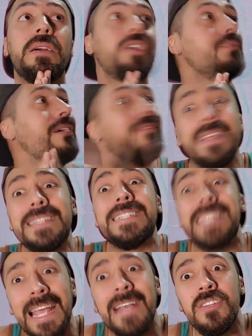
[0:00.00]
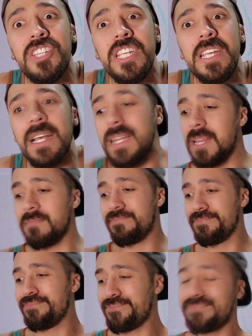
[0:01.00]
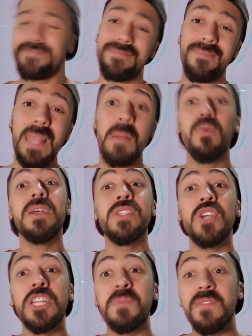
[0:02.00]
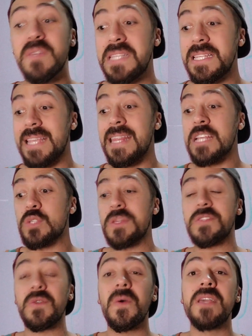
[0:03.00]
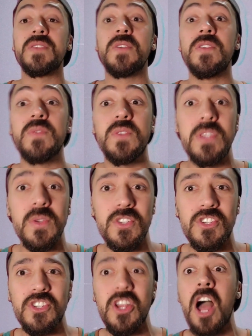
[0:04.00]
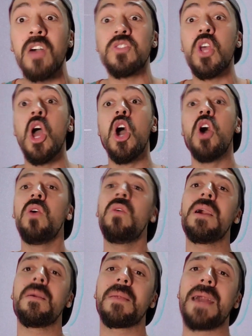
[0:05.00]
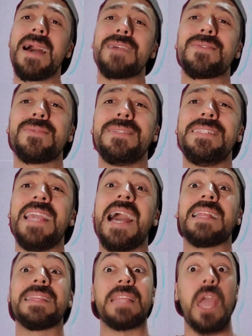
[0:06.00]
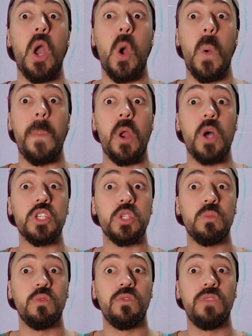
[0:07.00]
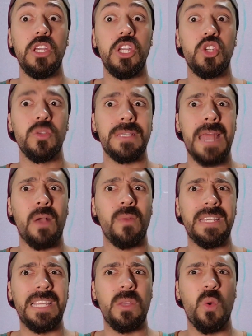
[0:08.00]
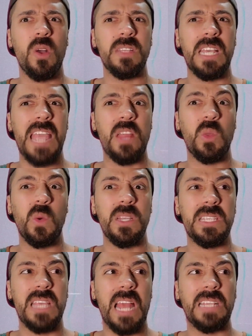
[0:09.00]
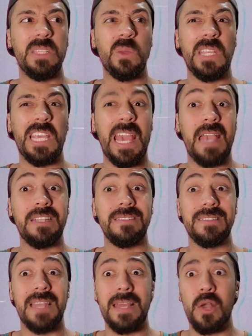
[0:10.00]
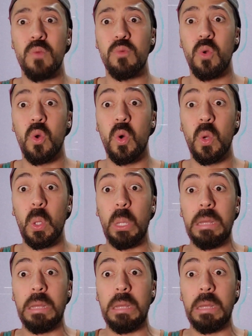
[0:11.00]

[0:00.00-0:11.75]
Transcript: que uma vez chegue o dia, né? Boa sorte para vocês aí nas suas correções, nos seus jogos. Um abraço e até o próximo vídeo. Será que deu quantos ganhadores? Será que deu ninguém? Será que acumulou?